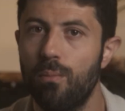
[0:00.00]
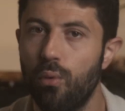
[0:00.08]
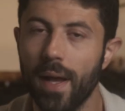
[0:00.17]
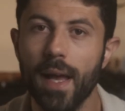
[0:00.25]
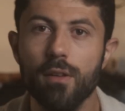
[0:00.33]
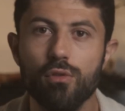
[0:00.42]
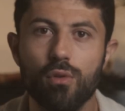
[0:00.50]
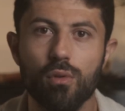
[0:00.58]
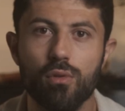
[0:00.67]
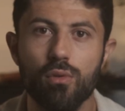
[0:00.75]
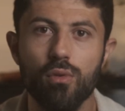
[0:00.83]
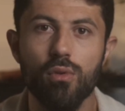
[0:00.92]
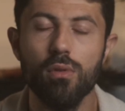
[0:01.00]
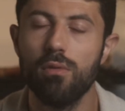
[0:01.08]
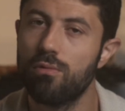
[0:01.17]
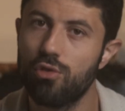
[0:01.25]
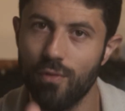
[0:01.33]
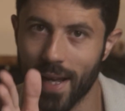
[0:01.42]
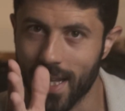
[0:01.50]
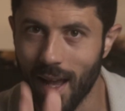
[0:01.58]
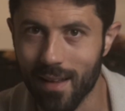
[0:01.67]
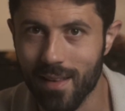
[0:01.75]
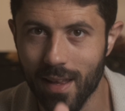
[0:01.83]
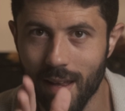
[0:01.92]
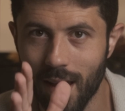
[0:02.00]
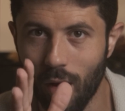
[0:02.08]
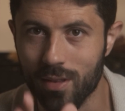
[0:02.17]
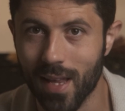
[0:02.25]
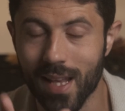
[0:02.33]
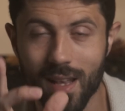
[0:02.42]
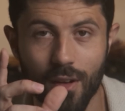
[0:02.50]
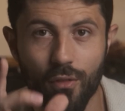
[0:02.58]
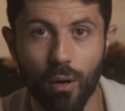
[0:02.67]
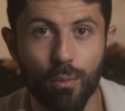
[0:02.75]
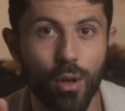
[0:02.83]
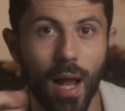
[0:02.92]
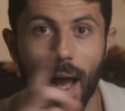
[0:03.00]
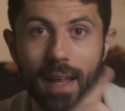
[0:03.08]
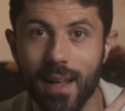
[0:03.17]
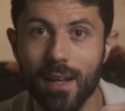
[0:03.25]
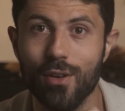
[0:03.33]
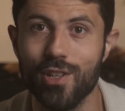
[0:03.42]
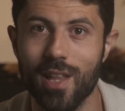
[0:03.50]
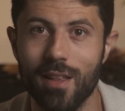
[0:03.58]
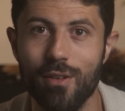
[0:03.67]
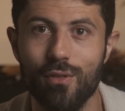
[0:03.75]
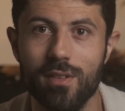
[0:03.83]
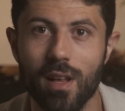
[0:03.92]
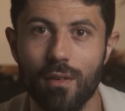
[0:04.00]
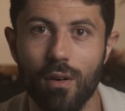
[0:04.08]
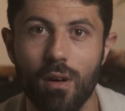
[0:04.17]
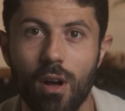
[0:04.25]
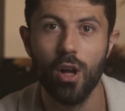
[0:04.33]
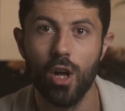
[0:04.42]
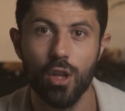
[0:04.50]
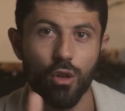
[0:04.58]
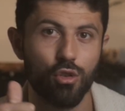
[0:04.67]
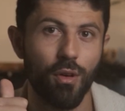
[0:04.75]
Pour écrire du contenu, tu vas garder en tête la formule AIDA que je t'ai dit juste avant. Donc